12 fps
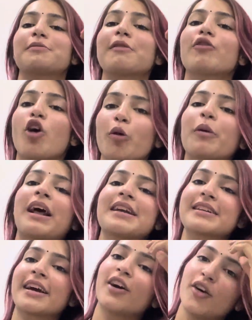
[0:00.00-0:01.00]
पर ब्लॉग बनाया
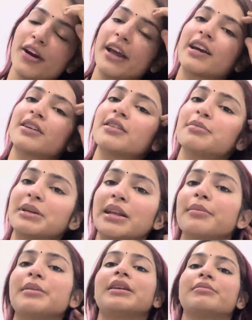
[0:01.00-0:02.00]
जाए और एक
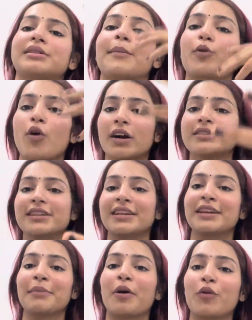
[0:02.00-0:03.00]
मतलब सबको आंसर
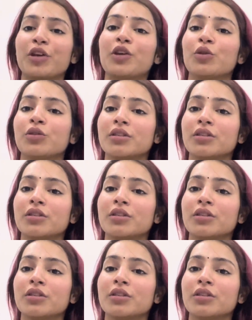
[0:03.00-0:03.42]
नहीं दे पाऊंगी